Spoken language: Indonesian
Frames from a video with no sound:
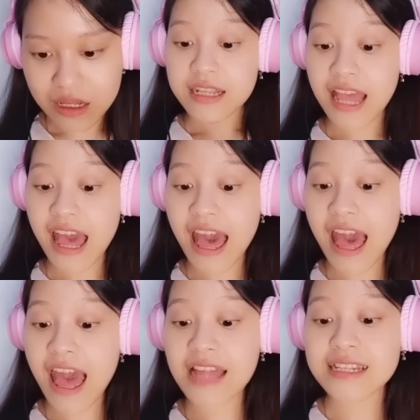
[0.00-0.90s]

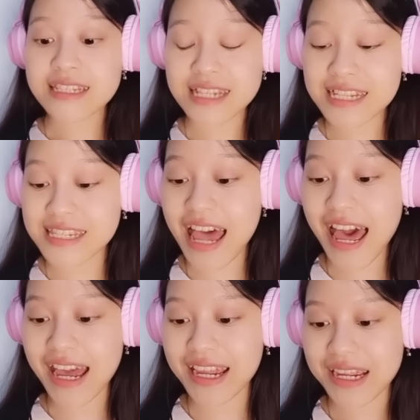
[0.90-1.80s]
Dan
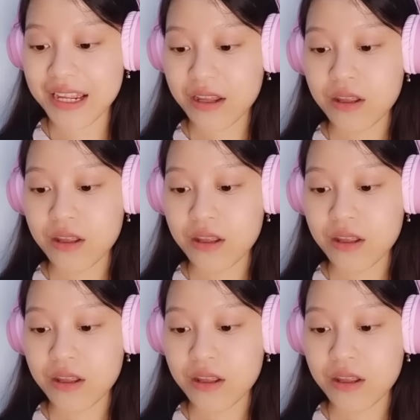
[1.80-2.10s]
selesai.